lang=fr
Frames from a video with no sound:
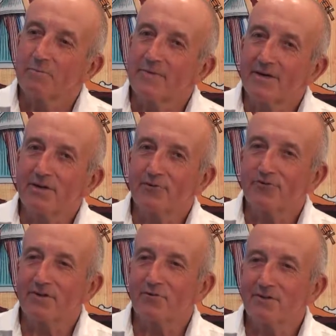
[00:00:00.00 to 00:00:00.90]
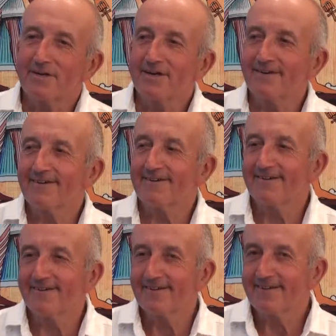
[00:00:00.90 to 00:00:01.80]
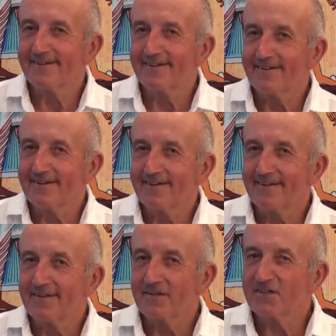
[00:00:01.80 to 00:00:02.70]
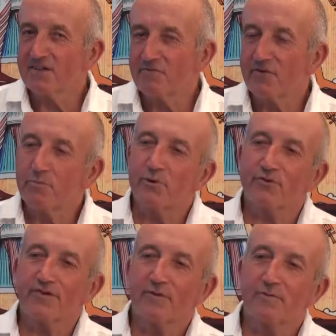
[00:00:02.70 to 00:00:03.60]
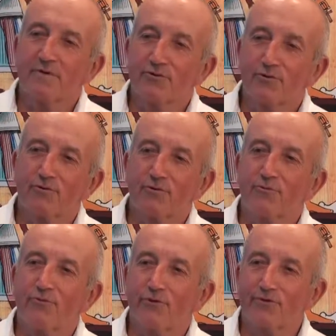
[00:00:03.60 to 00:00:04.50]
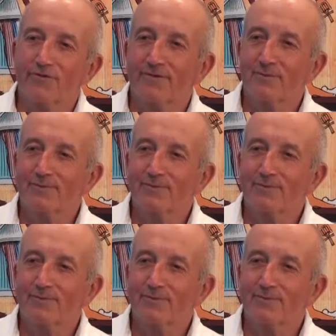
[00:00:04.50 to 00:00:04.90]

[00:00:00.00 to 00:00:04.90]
Mais je vais te dire, et ce qui me fait peur, c'est que demain, je rentre en France.